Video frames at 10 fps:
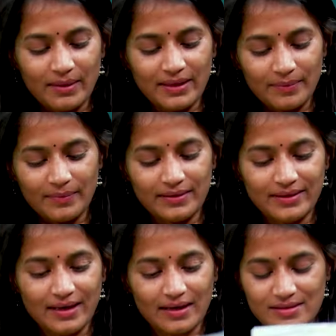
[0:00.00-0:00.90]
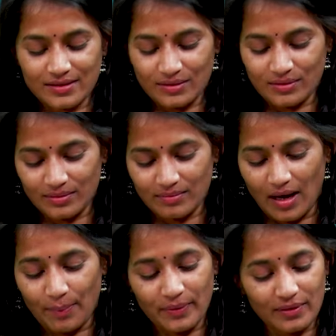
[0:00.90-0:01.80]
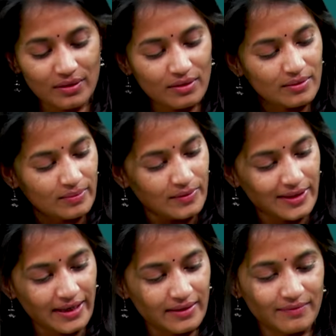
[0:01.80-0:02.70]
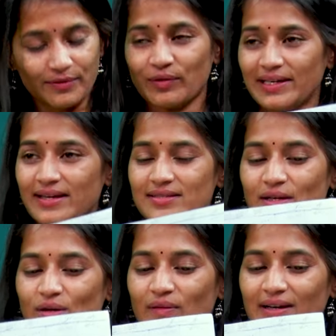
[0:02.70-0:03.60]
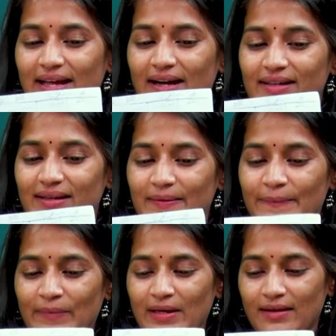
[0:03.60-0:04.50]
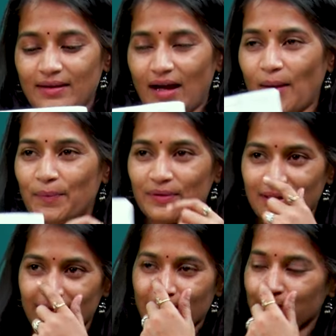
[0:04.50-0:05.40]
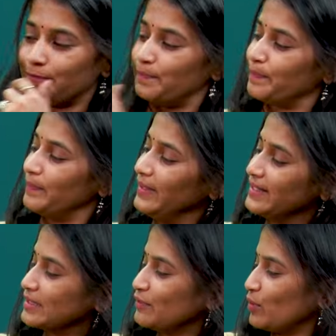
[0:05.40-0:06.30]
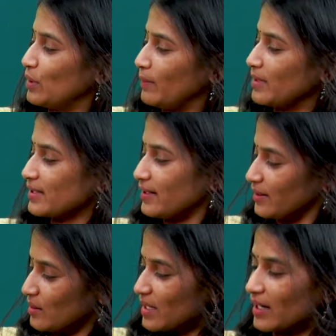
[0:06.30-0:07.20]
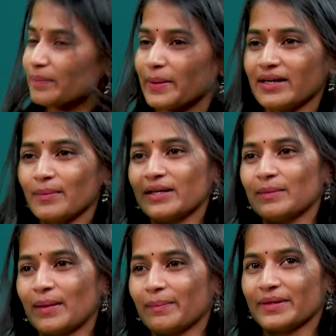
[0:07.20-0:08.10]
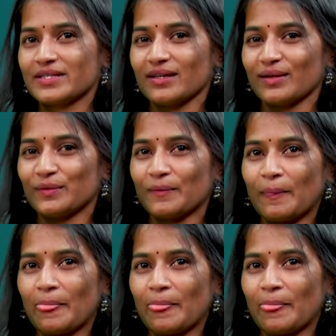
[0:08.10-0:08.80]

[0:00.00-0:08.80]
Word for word: మరి ఇది రాస్తారు అప్పట్లో ఒక టెన్ ట్వెల్వ్ ఇయర్స్ ఎగో వాళ్ళ డాడీ అప్పుల లిస్ట్ ఫోన్ నంబర్స్ అండి ఇందులో సగం పైగా నేను పంపించాను